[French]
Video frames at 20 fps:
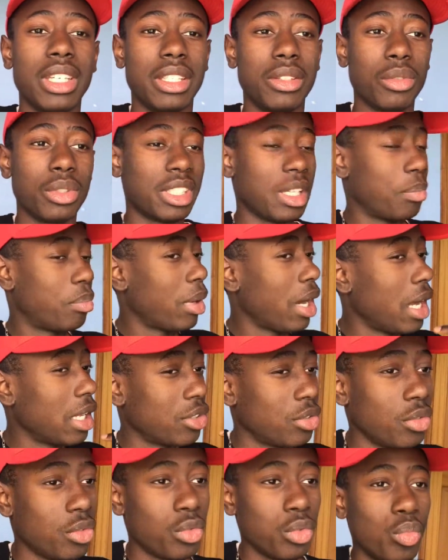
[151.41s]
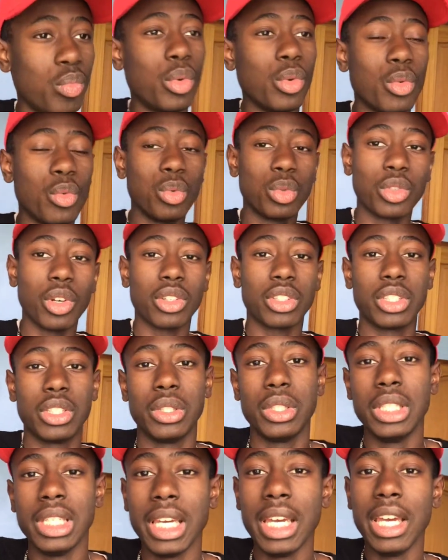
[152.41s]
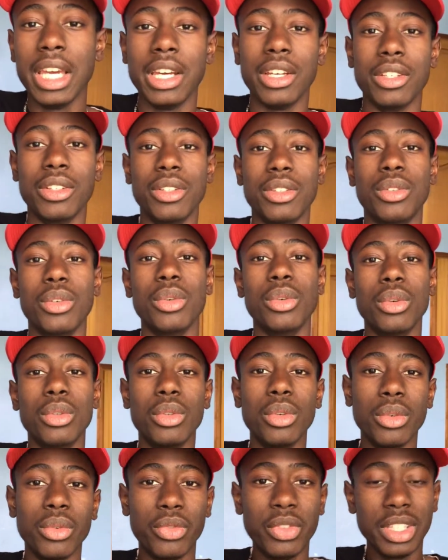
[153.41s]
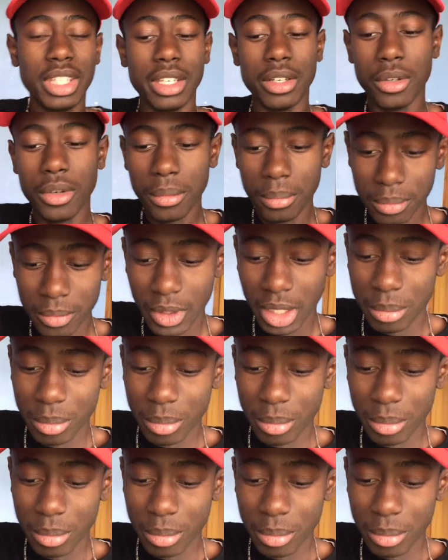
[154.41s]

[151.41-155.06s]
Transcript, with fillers: et donc j'ai pas du tout beaucoup sorti euh, de, vidéos.